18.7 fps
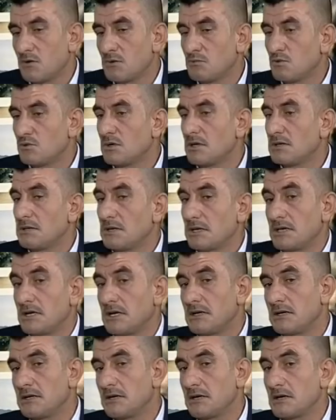الموال
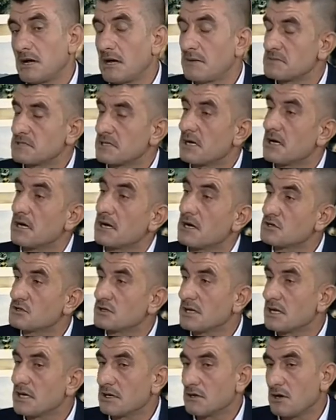خلال خمس دقائق عشر
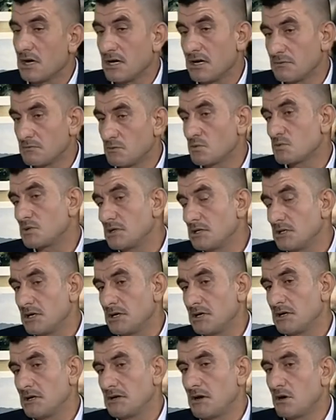دقائق أحيانا ممكن
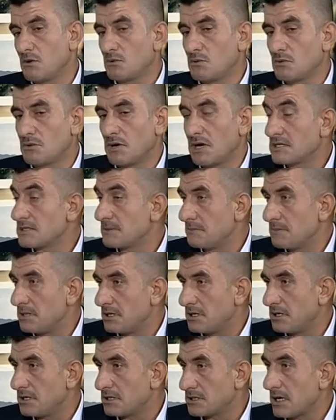آه، أو حسب
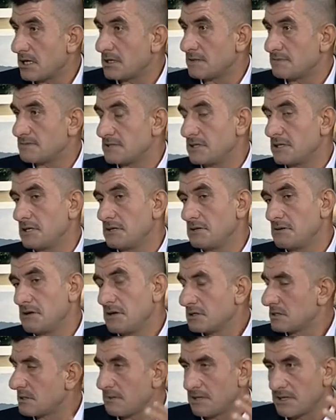الراحة النفسية
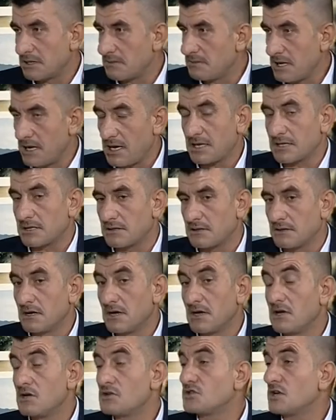طبعا هي بالأحرى
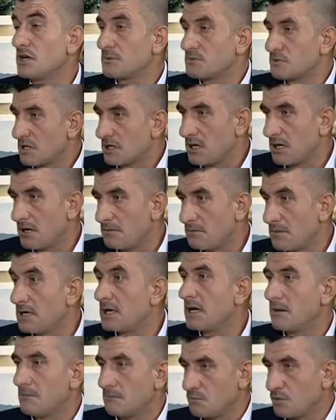الشعر بشكل عام
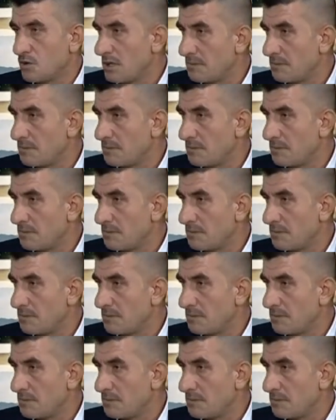إلهام وحي